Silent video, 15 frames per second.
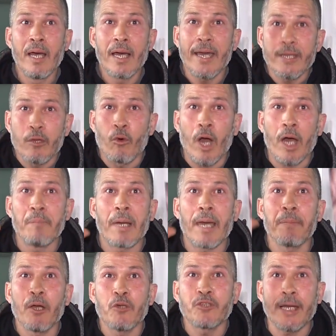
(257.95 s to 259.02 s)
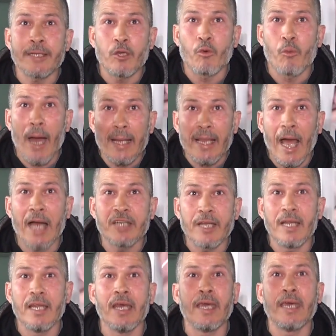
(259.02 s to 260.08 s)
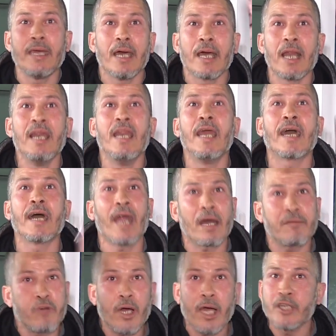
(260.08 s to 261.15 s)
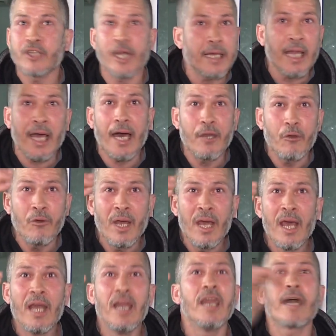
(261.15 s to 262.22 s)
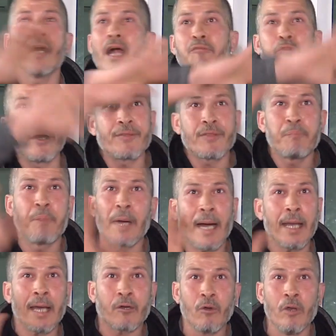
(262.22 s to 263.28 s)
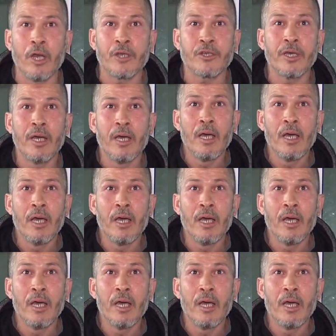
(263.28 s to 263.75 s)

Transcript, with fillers: كيدوخك ما كيبغيوش يعطيك واحد الحاجه اللي هي اللي كنعرفوها كيجري هذا القانون اللي كنعرفو كيطبق على كلش